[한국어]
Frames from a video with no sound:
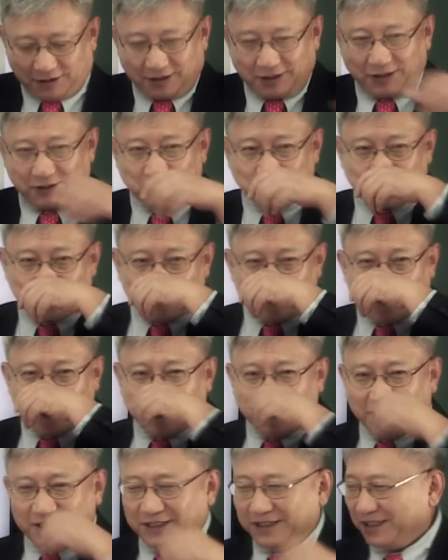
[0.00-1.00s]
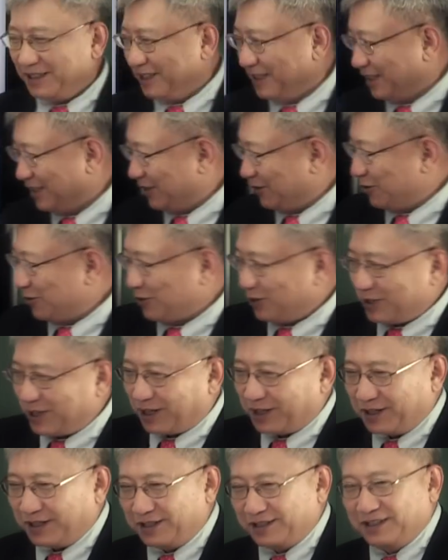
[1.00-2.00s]
예, 좋습니다. 이쪽에
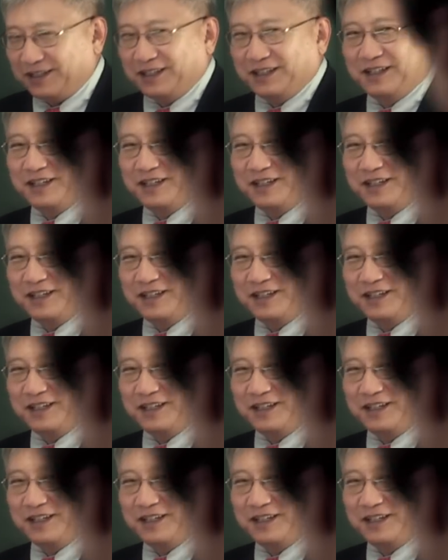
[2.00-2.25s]
잠깐